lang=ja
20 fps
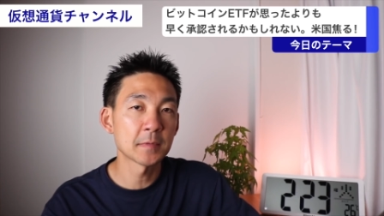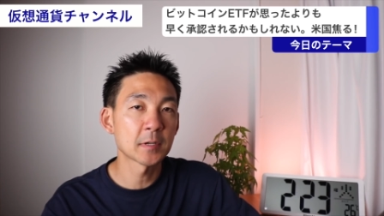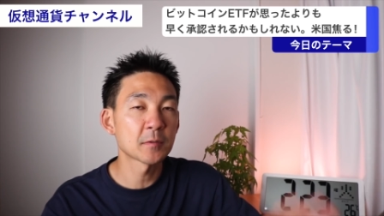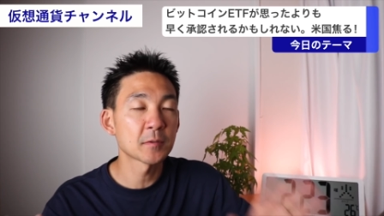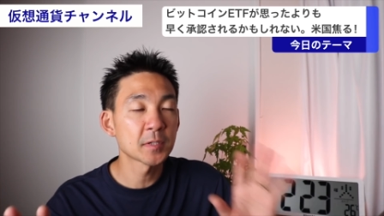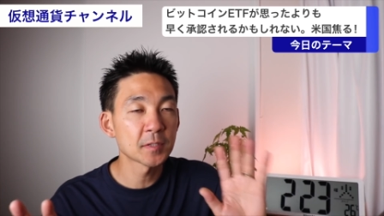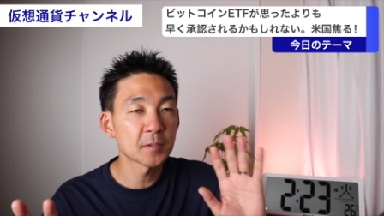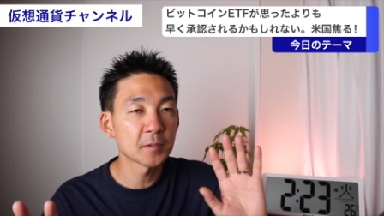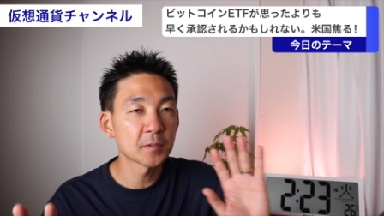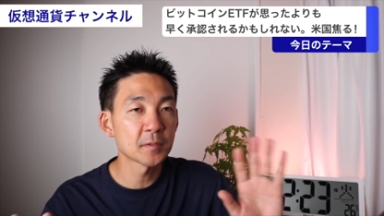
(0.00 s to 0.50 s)
こ
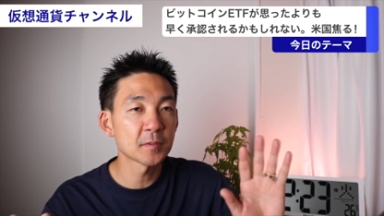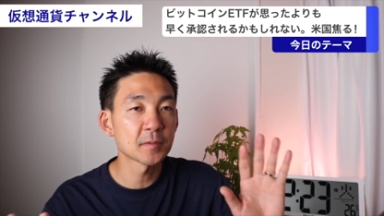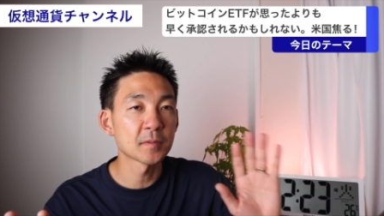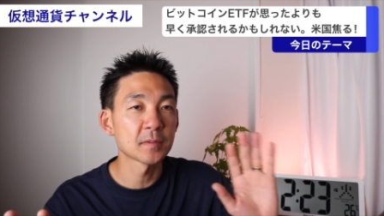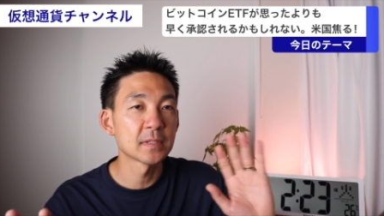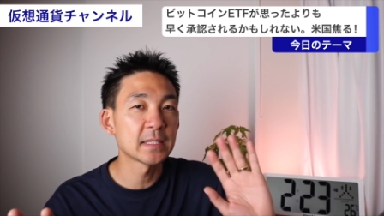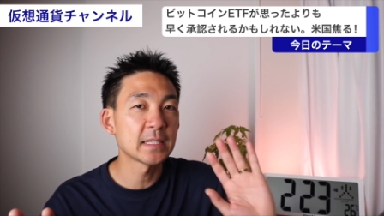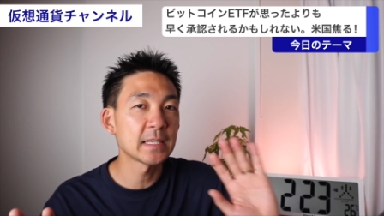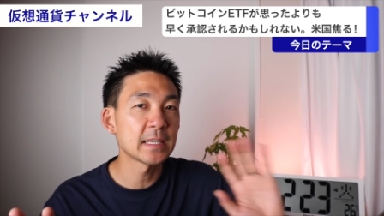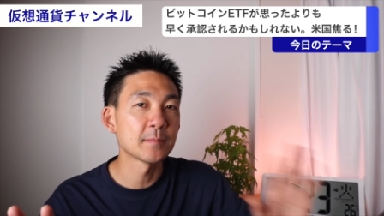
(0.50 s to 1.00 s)
れ人によって
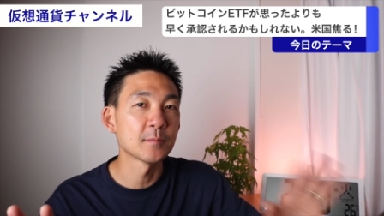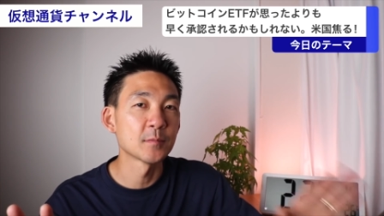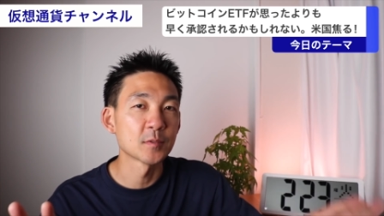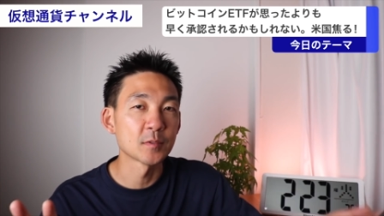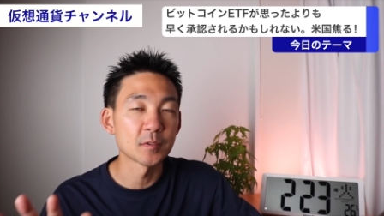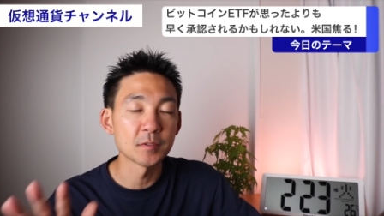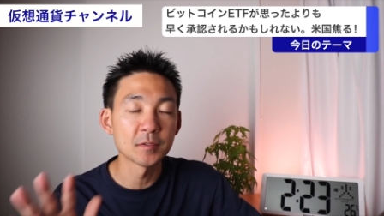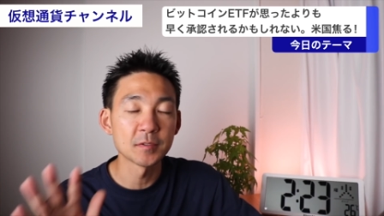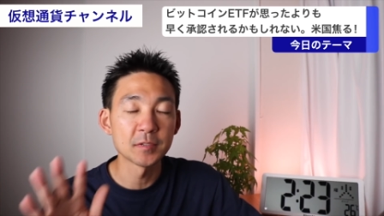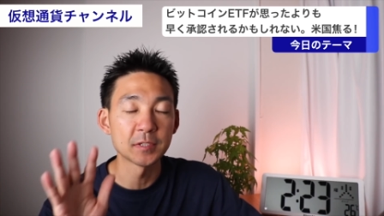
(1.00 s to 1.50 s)
DM
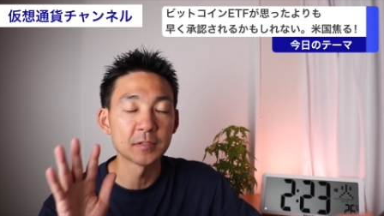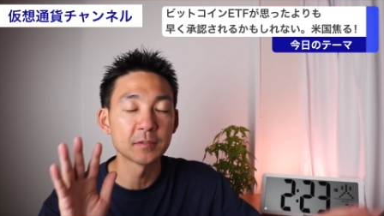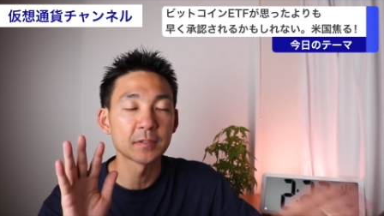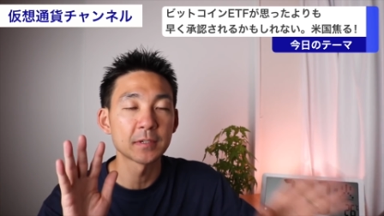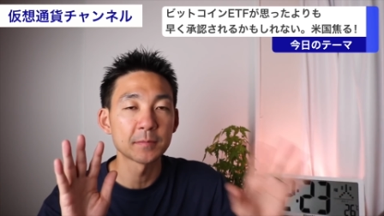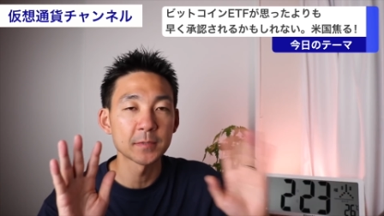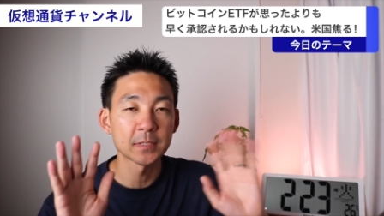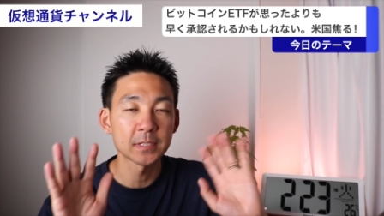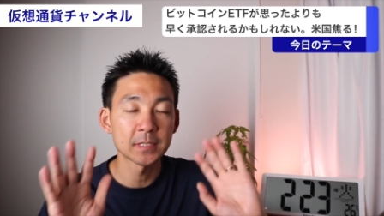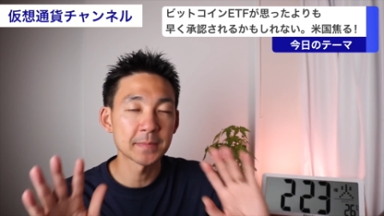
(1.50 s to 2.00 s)
というふうに言う
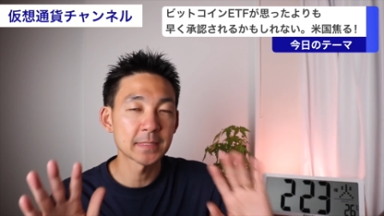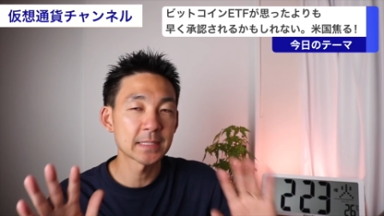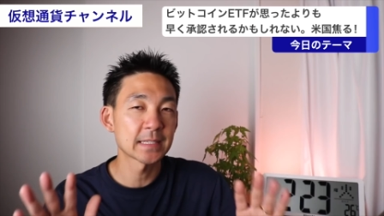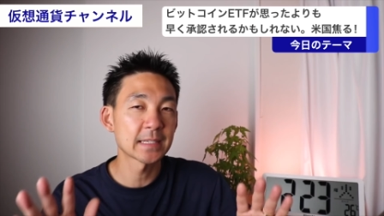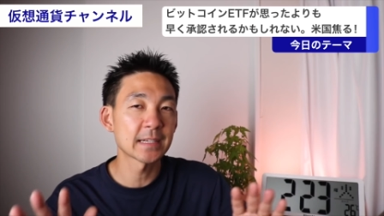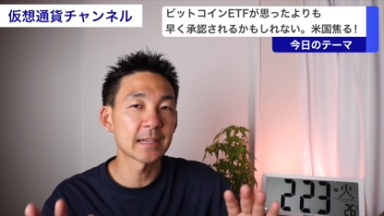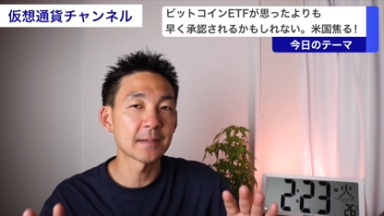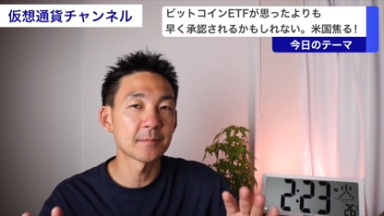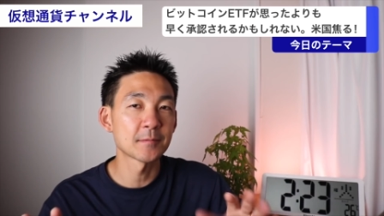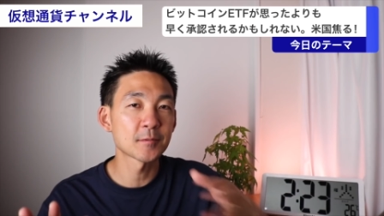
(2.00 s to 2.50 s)
かもしれませ
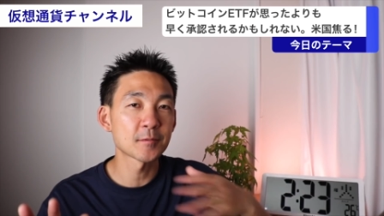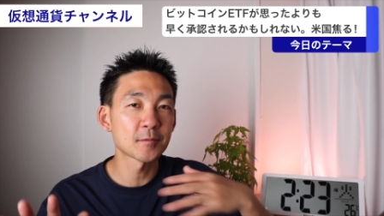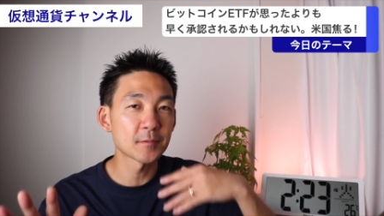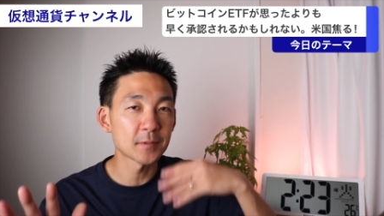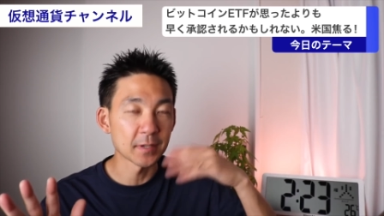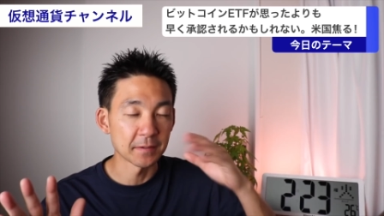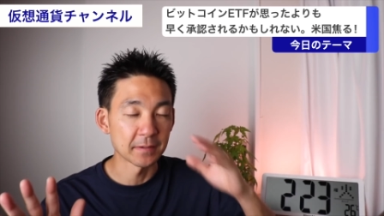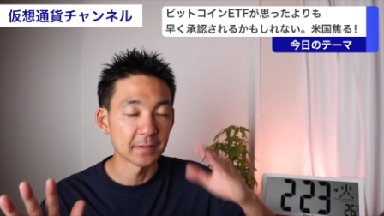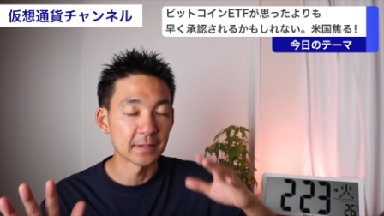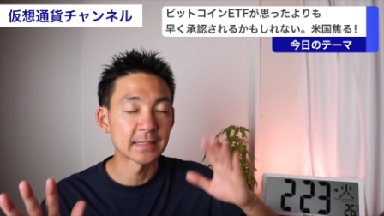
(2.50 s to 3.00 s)
んが、僕今
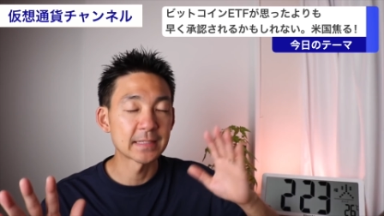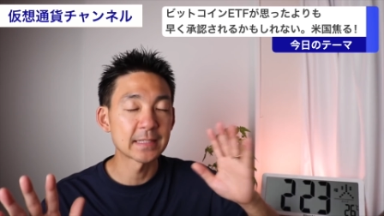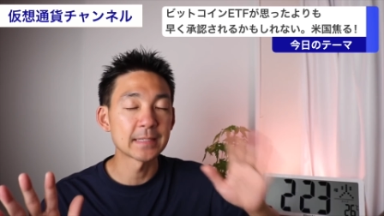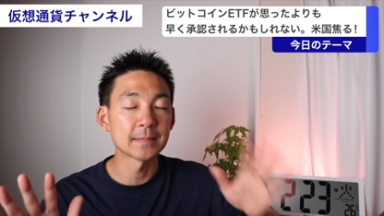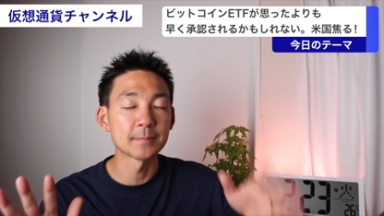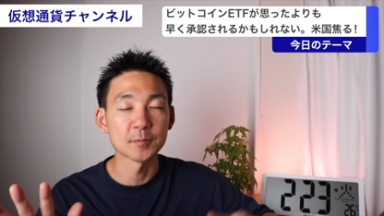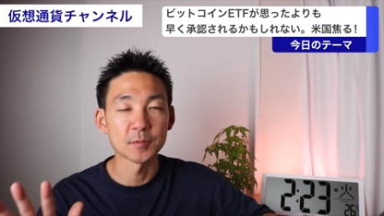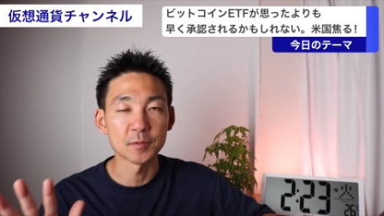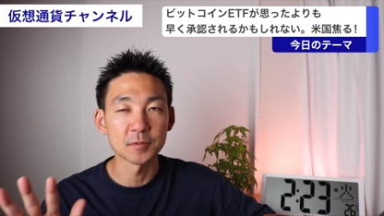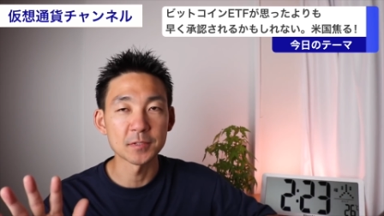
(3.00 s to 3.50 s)
回は
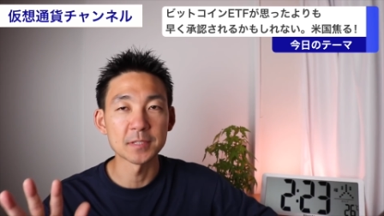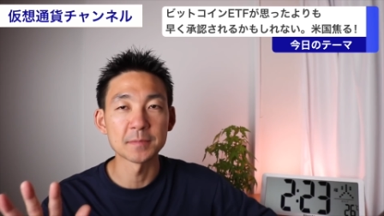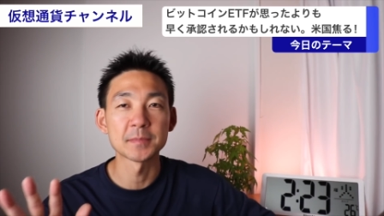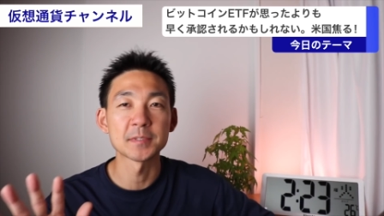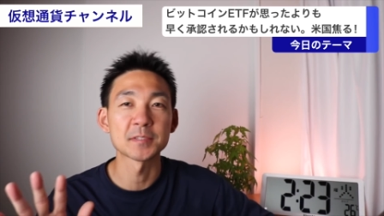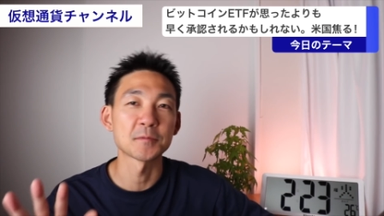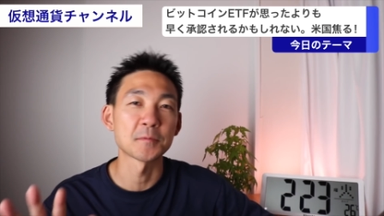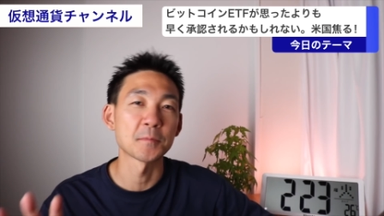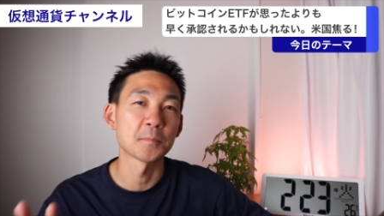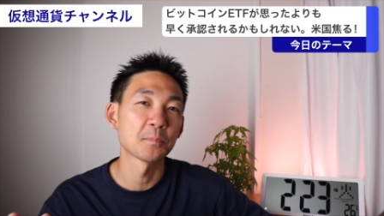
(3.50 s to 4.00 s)
DEEM と言いま
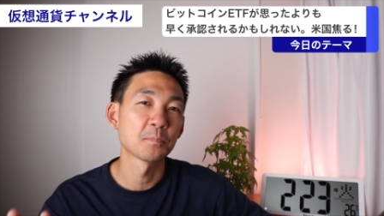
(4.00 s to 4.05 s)
しょ